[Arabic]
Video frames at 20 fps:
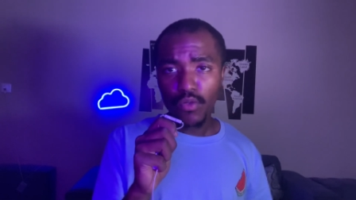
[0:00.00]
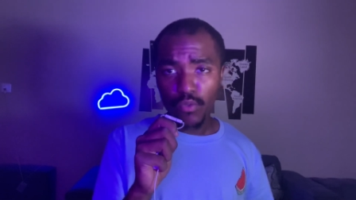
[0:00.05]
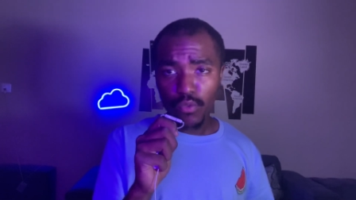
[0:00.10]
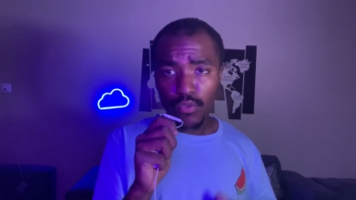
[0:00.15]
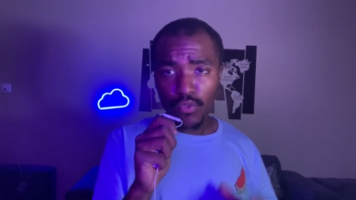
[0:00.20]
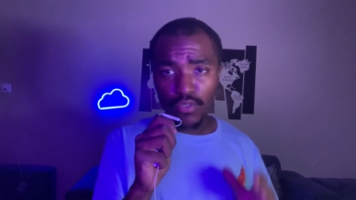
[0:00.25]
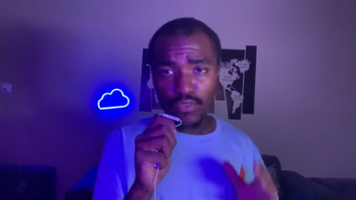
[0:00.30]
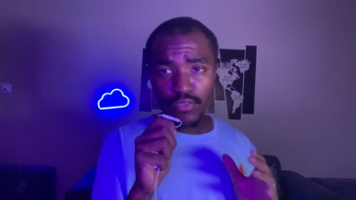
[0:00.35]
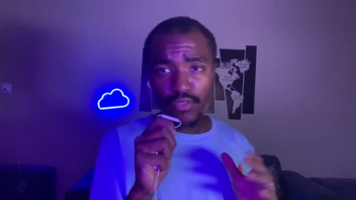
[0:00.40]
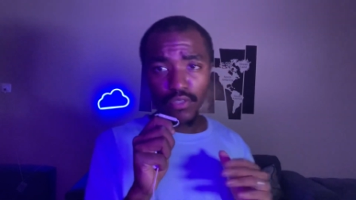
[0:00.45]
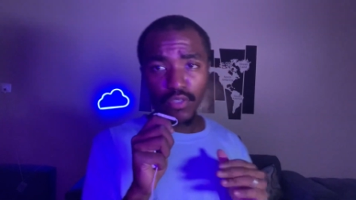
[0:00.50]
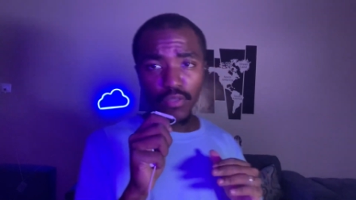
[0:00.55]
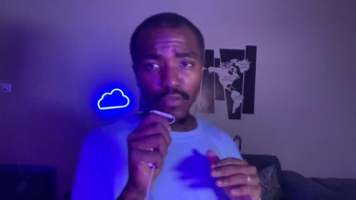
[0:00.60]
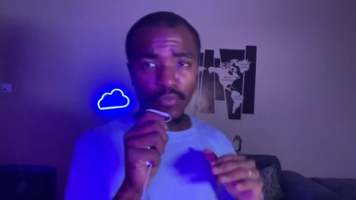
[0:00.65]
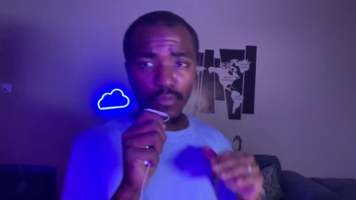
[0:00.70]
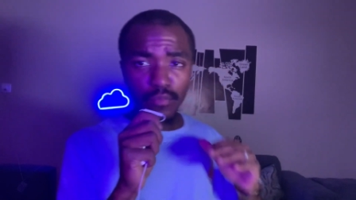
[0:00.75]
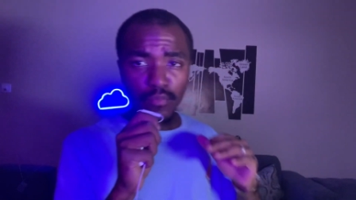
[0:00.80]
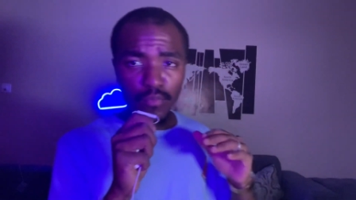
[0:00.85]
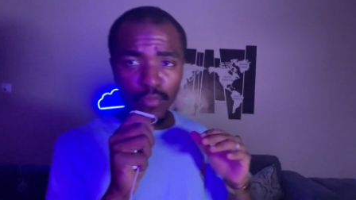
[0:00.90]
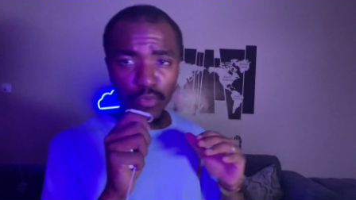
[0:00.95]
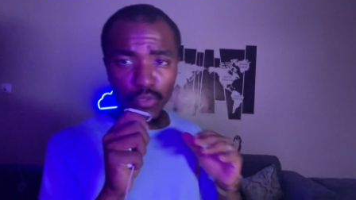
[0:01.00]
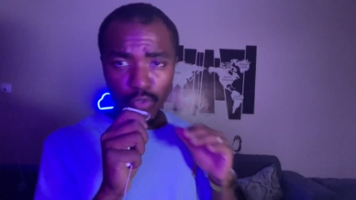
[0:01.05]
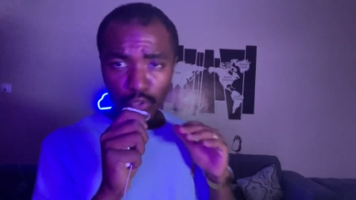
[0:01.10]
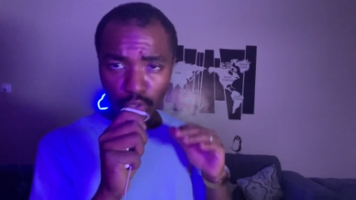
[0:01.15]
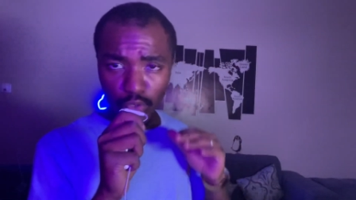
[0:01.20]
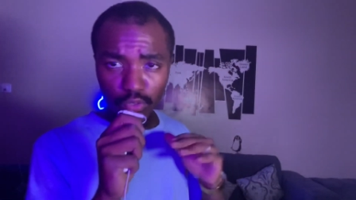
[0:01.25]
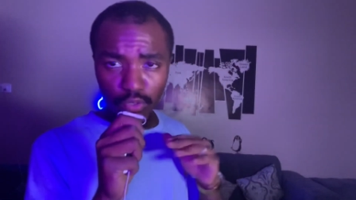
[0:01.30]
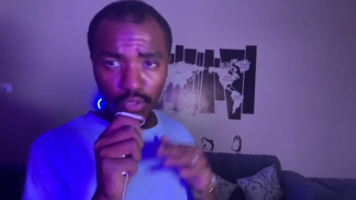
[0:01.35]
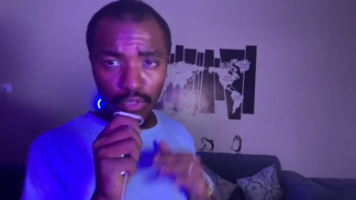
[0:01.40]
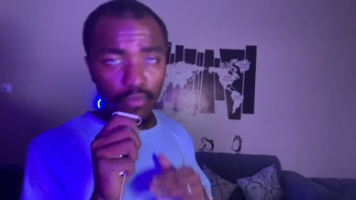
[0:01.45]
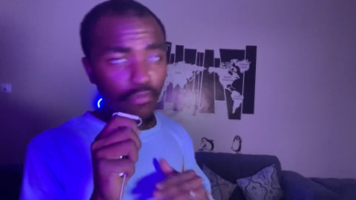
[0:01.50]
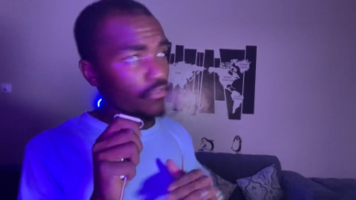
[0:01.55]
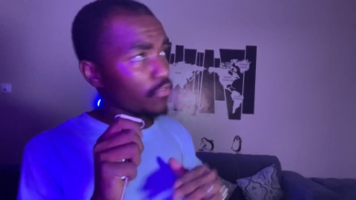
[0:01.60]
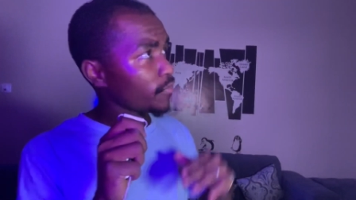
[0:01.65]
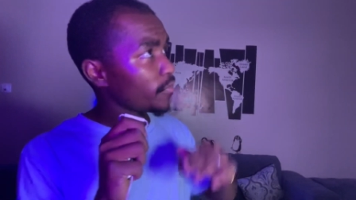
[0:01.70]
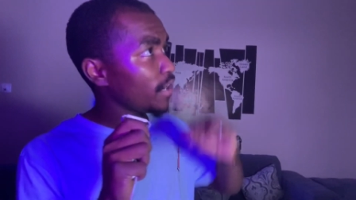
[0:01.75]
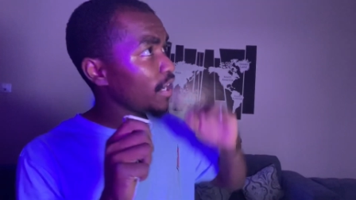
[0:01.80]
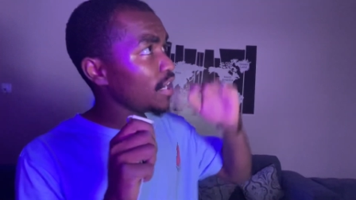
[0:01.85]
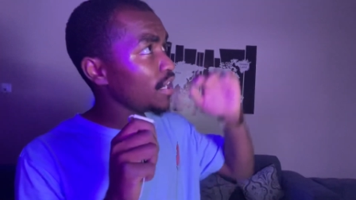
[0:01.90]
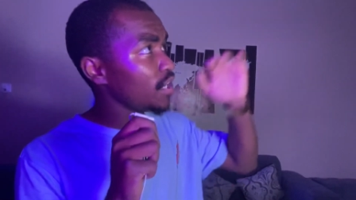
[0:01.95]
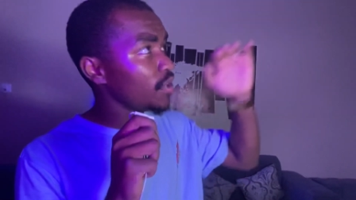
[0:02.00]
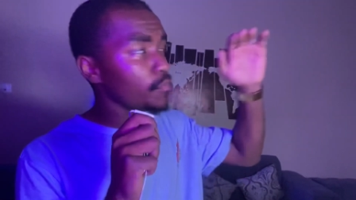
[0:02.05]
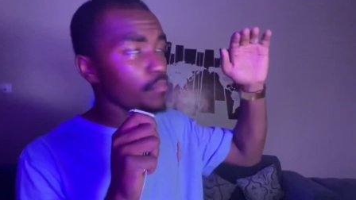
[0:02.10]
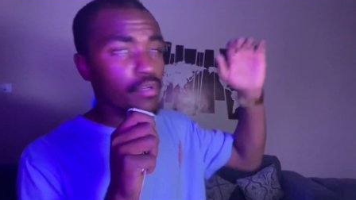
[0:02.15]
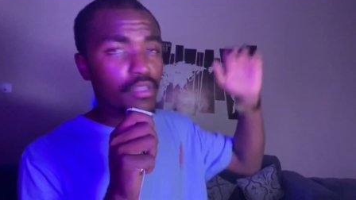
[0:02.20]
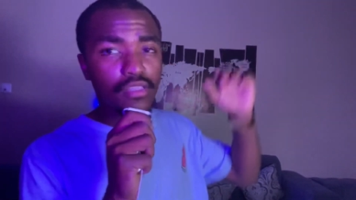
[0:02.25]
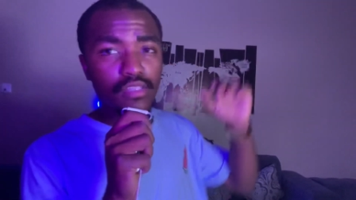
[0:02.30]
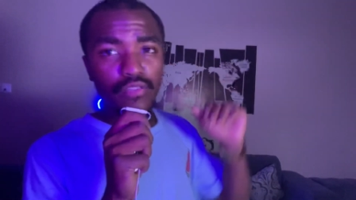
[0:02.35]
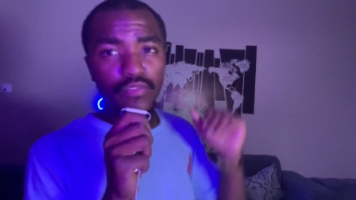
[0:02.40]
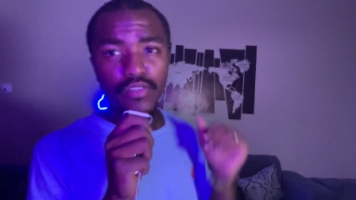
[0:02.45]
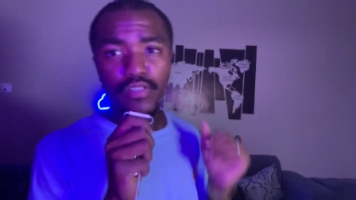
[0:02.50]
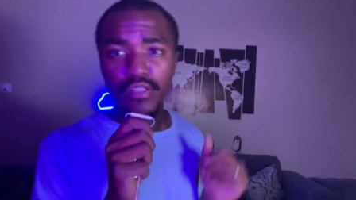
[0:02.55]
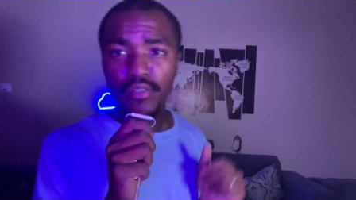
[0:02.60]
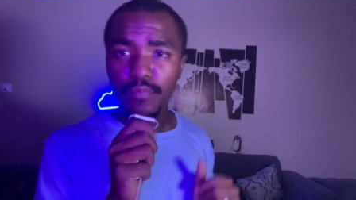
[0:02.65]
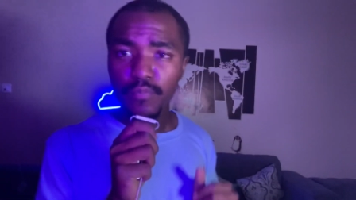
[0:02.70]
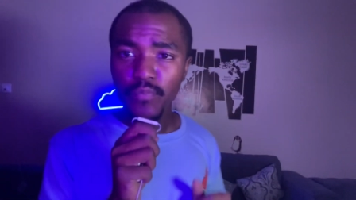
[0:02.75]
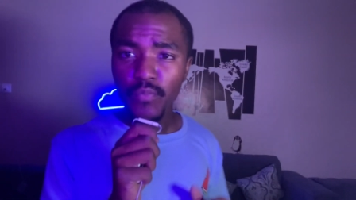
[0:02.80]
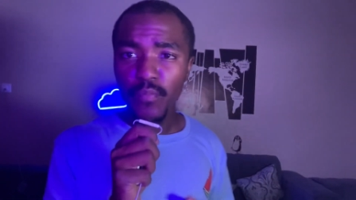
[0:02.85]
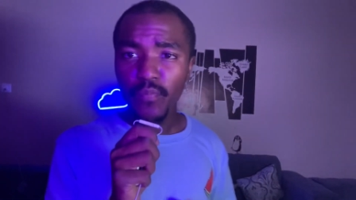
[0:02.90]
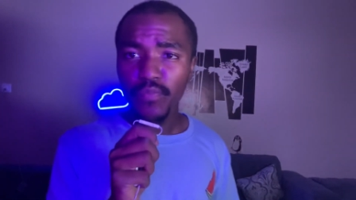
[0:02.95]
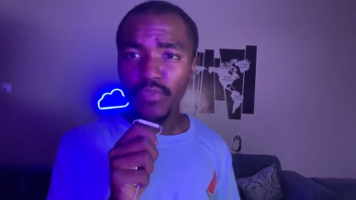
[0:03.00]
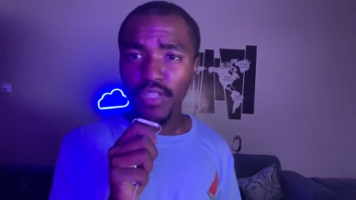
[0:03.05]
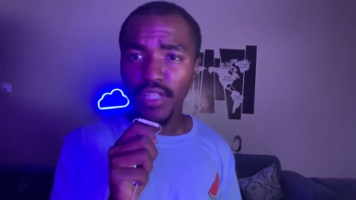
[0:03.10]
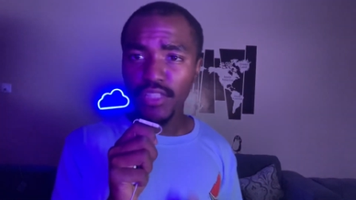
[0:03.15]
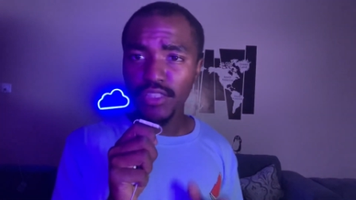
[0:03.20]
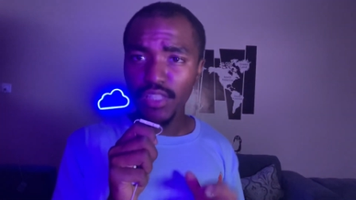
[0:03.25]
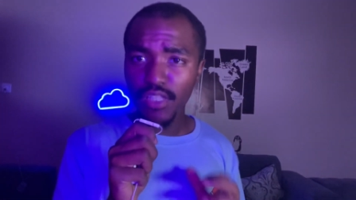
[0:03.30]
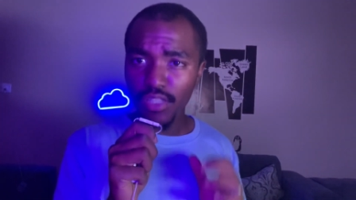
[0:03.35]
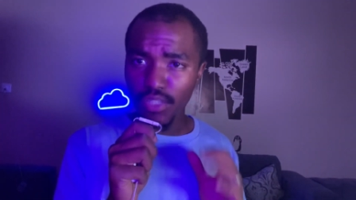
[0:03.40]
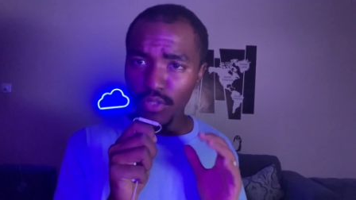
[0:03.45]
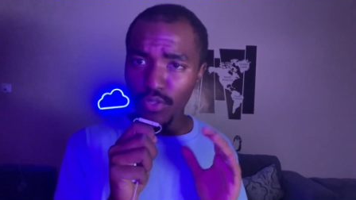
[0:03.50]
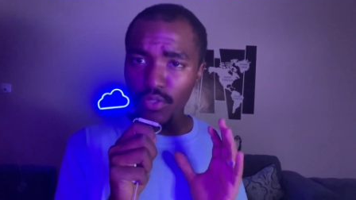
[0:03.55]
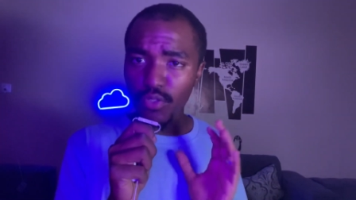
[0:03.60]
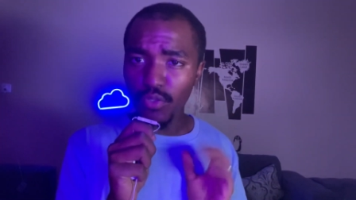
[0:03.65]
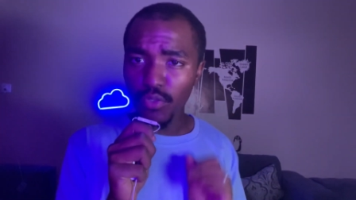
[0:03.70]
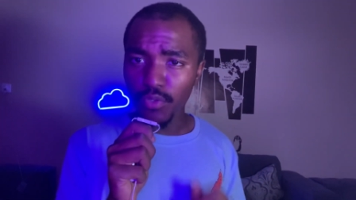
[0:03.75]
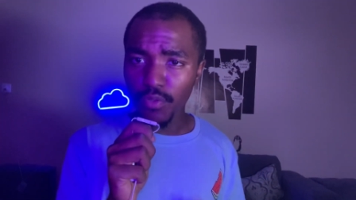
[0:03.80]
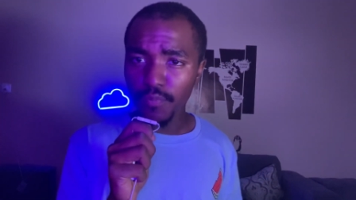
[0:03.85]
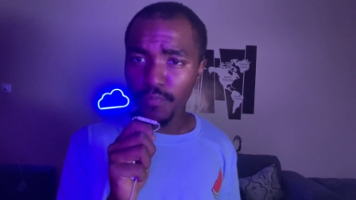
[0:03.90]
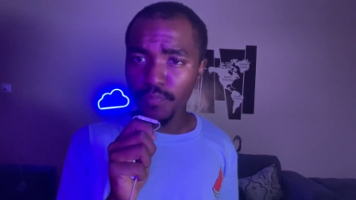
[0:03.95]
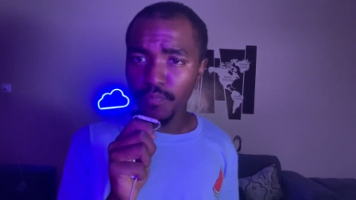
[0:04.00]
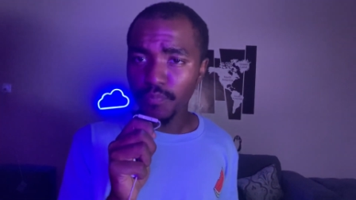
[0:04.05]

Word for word: ونحط لهم ونحطهم في محل مرتفع عشان ينتجون